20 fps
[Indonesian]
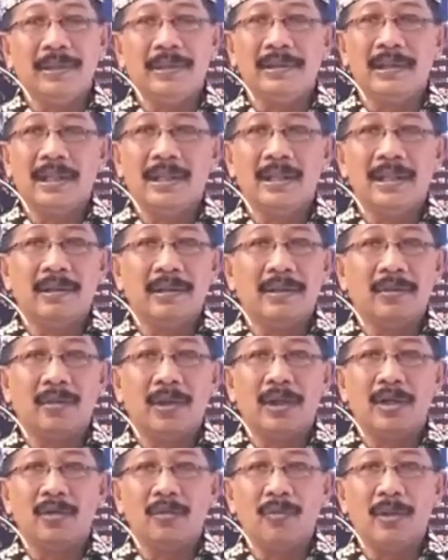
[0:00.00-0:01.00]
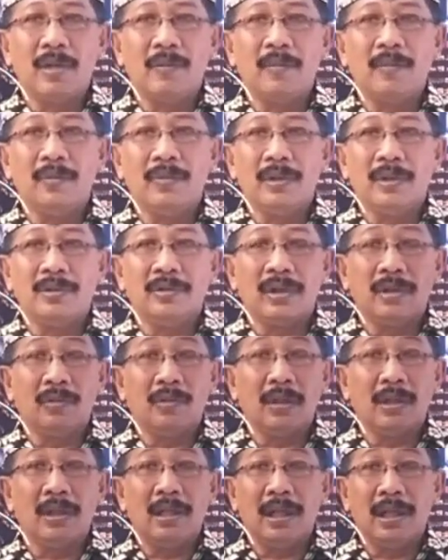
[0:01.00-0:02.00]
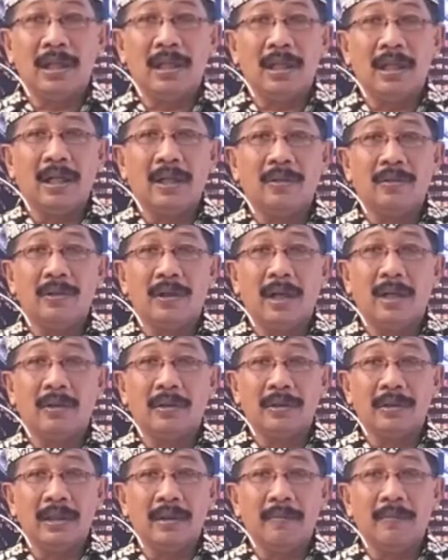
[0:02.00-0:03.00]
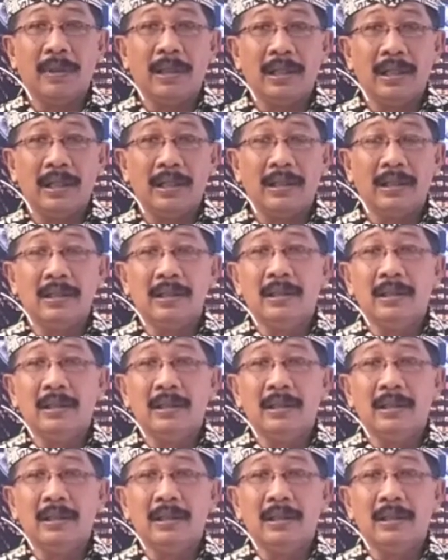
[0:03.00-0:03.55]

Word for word: Misalnya tuan rumah punya suatu kenangan lagu yang harus disampaikan,